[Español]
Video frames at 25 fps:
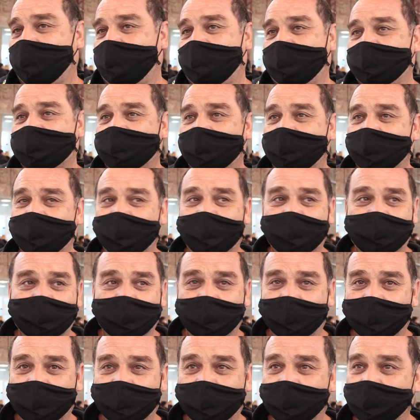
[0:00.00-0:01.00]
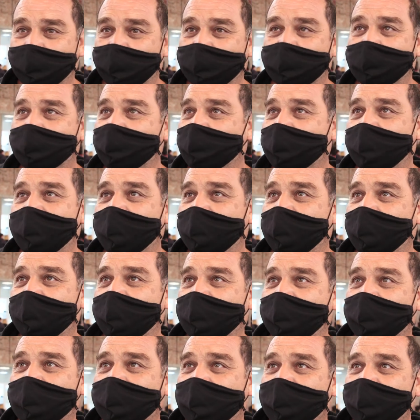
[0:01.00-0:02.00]
es, el techo que todo el mundo
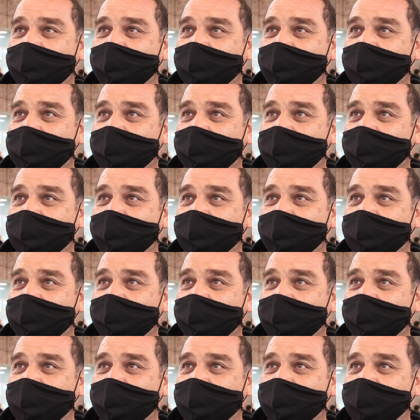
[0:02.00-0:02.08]
quiere,